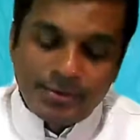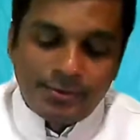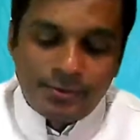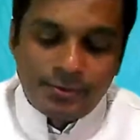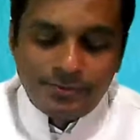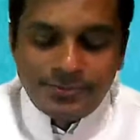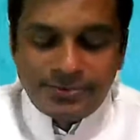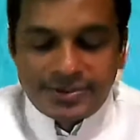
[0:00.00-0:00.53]

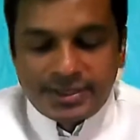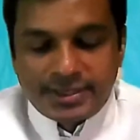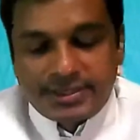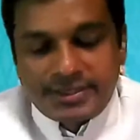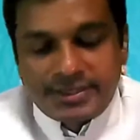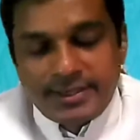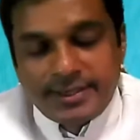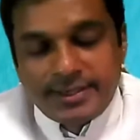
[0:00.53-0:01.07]
ओम
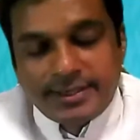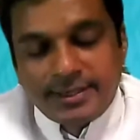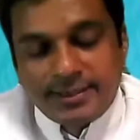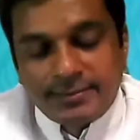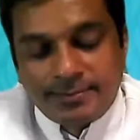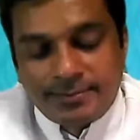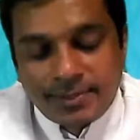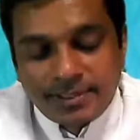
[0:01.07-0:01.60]
शांति
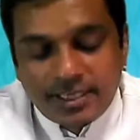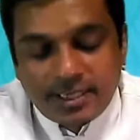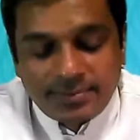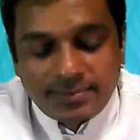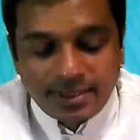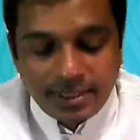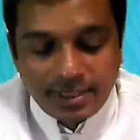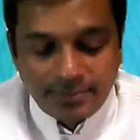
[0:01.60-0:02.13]

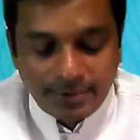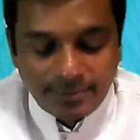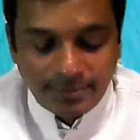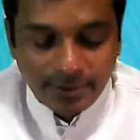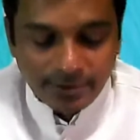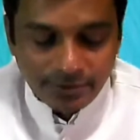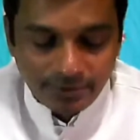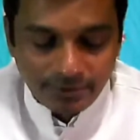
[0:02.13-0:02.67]
प्रजापिता
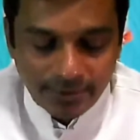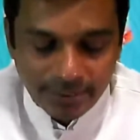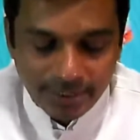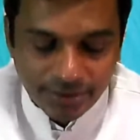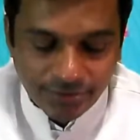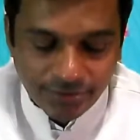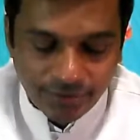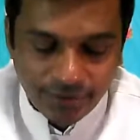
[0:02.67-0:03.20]
ब्रह्मा
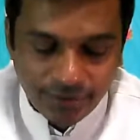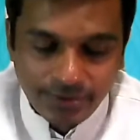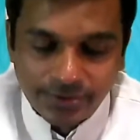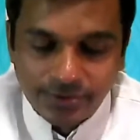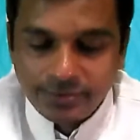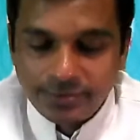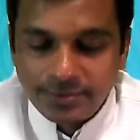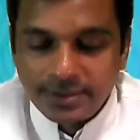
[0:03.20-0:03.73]
कुमारी सूर्य
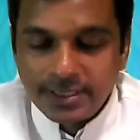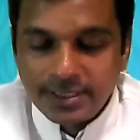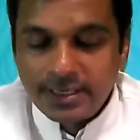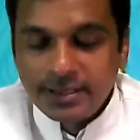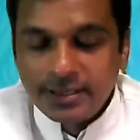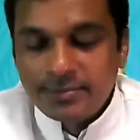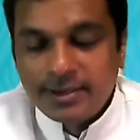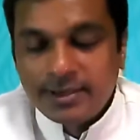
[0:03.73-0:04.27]

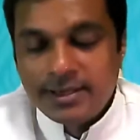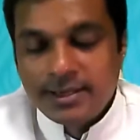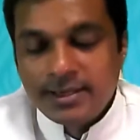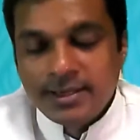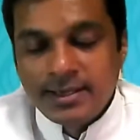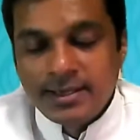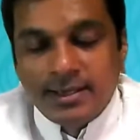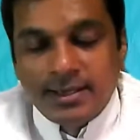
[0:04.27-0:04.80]
विश्वविद्यालय में
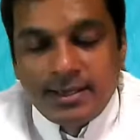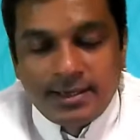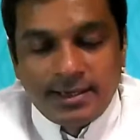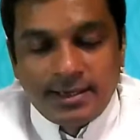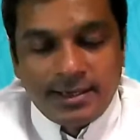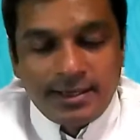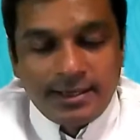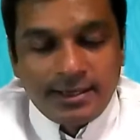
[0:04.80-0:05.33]

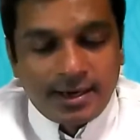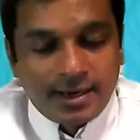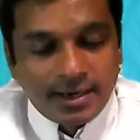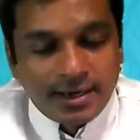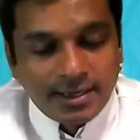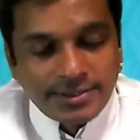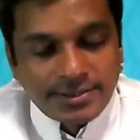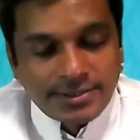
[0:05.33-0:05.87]

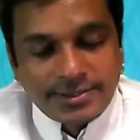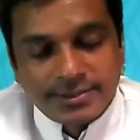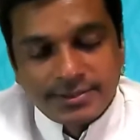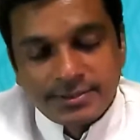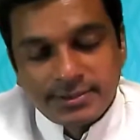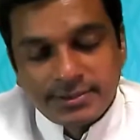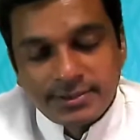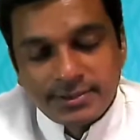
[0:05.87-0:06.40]
आज
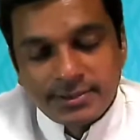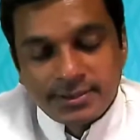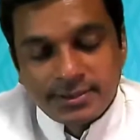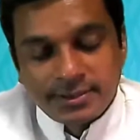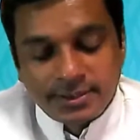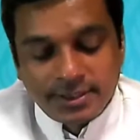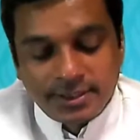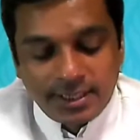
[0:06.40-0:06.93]

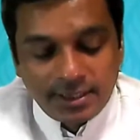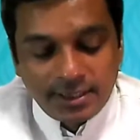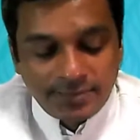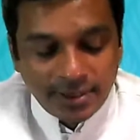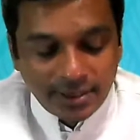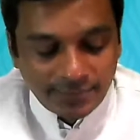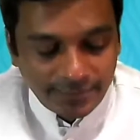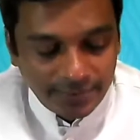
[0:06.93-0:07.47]
एक
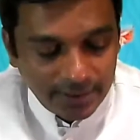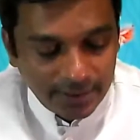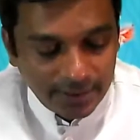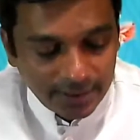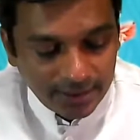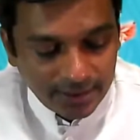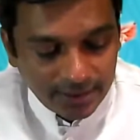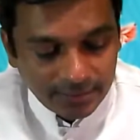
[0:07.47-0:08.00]
बार फिर
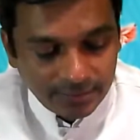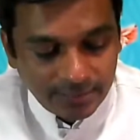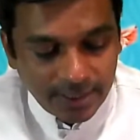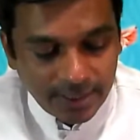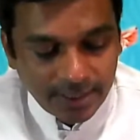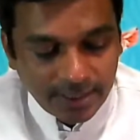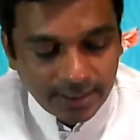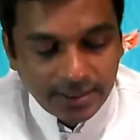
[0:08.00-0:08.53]

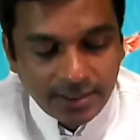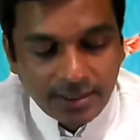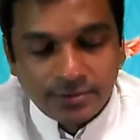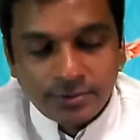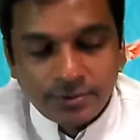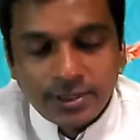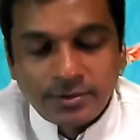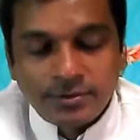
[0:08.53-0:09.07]
भारत के
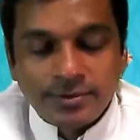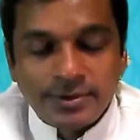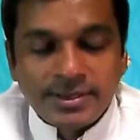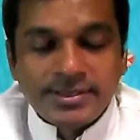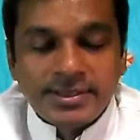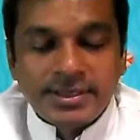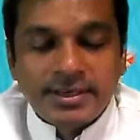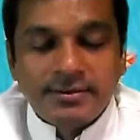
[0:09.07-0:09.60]
कोने कोने
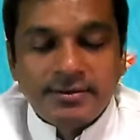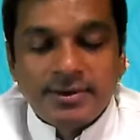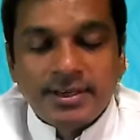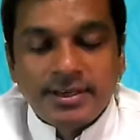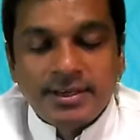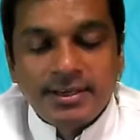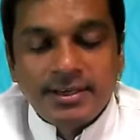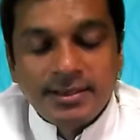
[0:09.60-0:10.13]
से
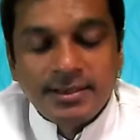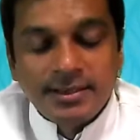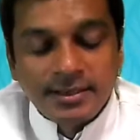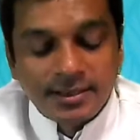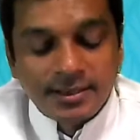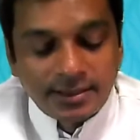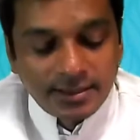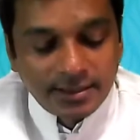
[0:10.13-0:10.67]
हमारे
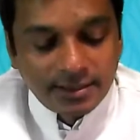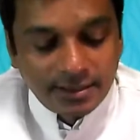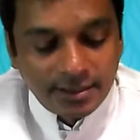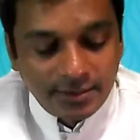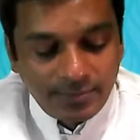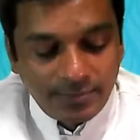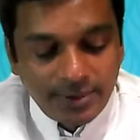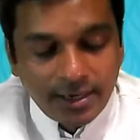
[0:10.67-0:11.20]

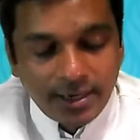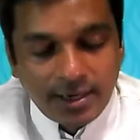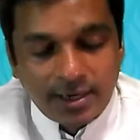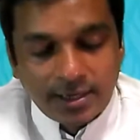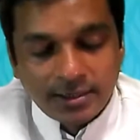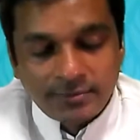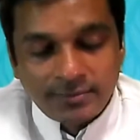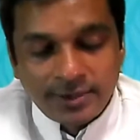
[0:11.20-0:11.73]
दिव्य
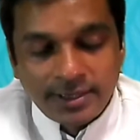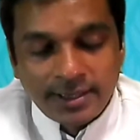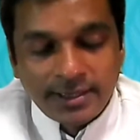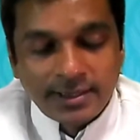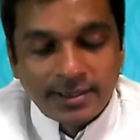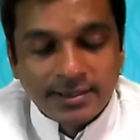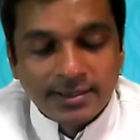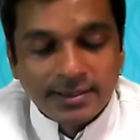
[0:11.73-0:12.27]
आत्माएं
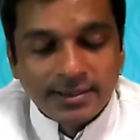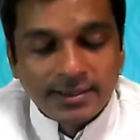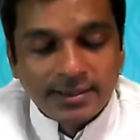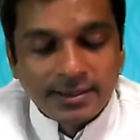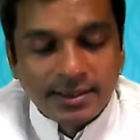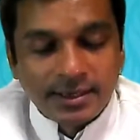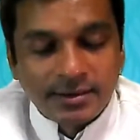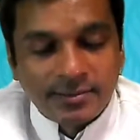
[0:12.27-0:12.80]

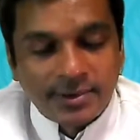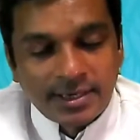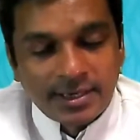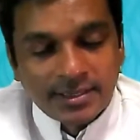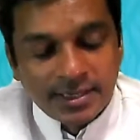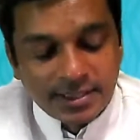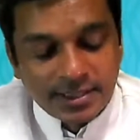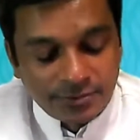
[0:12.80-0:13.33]
हमारे
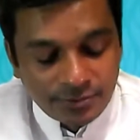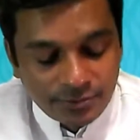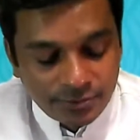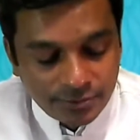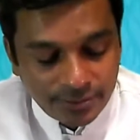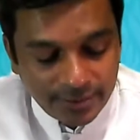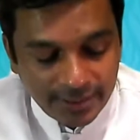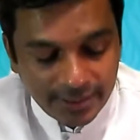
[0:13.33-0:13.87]
साथ जुड़
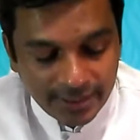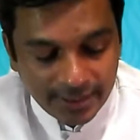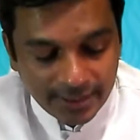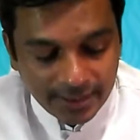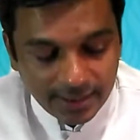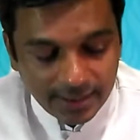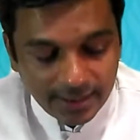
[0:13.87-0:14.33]
चुकी हैं